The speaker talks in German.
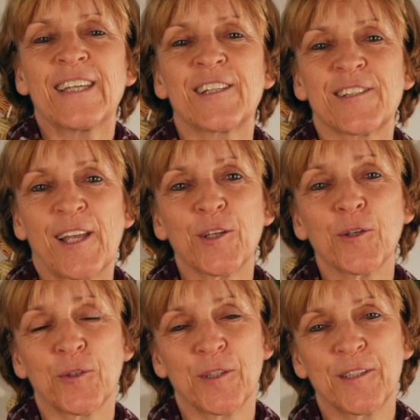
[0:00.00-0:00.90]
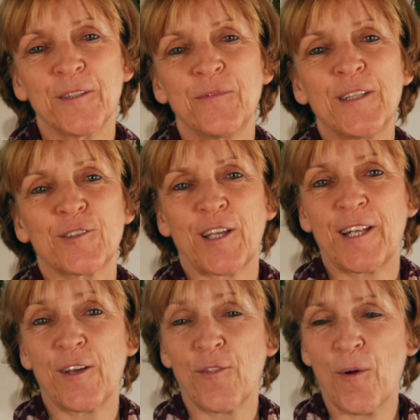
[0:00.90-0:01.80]
Ich zeige euch heute, wie aus
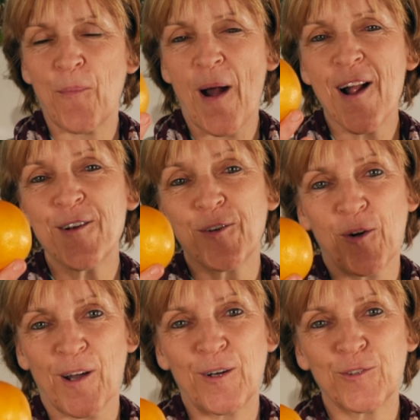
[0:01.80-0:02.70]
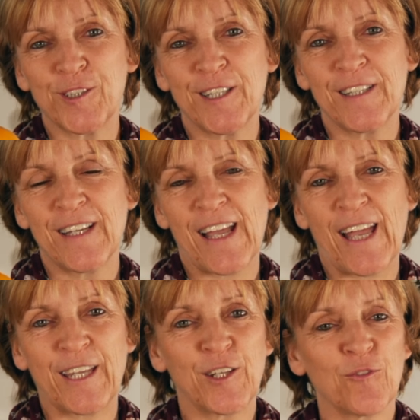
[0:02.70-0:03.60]
einer normalen Orange
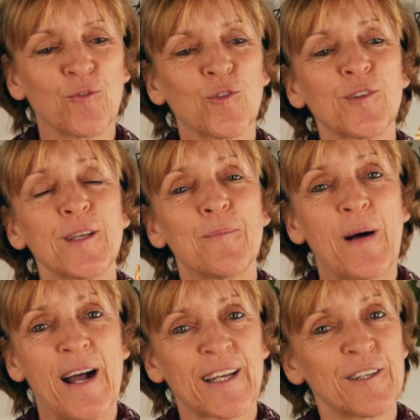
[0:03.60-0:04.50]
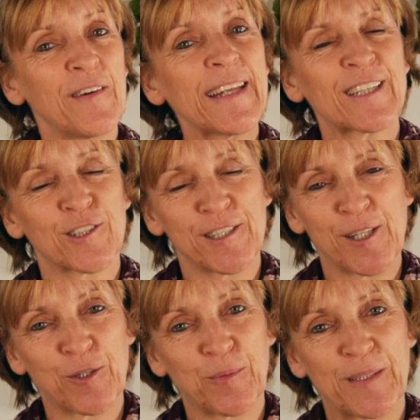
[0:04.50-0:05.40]
eine wunderbare
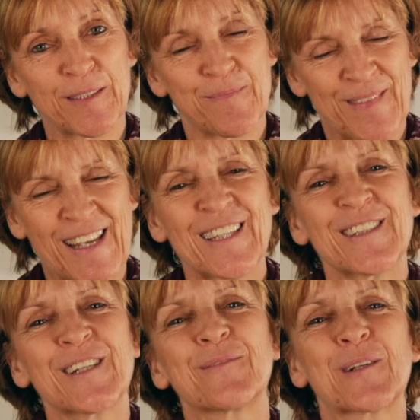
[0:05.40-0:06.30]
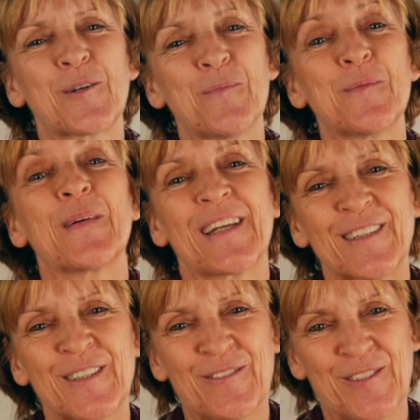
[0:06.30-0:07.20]
Weihnachtsdeko wird. Herzlich willkommen bei
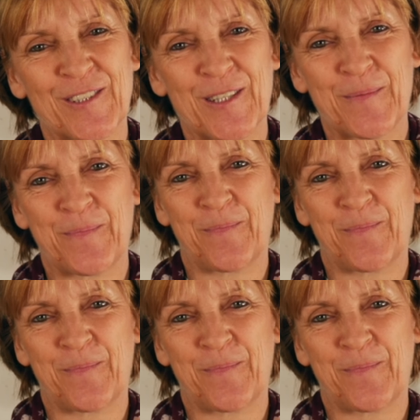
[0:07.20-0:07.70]
Erdgeflüster.